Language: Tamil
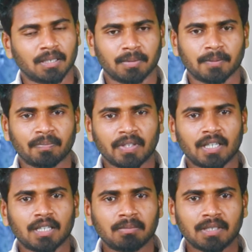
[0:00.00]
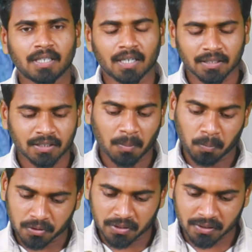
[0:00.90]
ஜாப் எது மாதிரியான ஜாப்
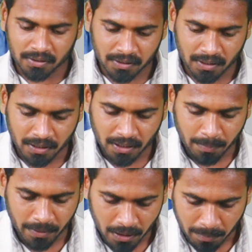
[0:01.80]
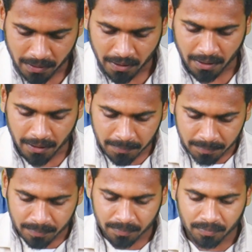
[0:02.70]
பொசிஷன்ஸ் இருக்குது அப்படின்ட்டு பார்த்தீங்கன்னா
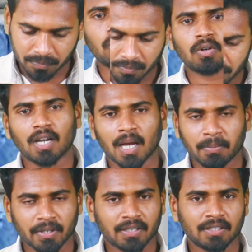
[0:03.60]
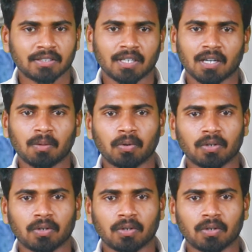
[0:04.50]
நீங்கள் ஒரு லேப் டெக்னீஷியனாக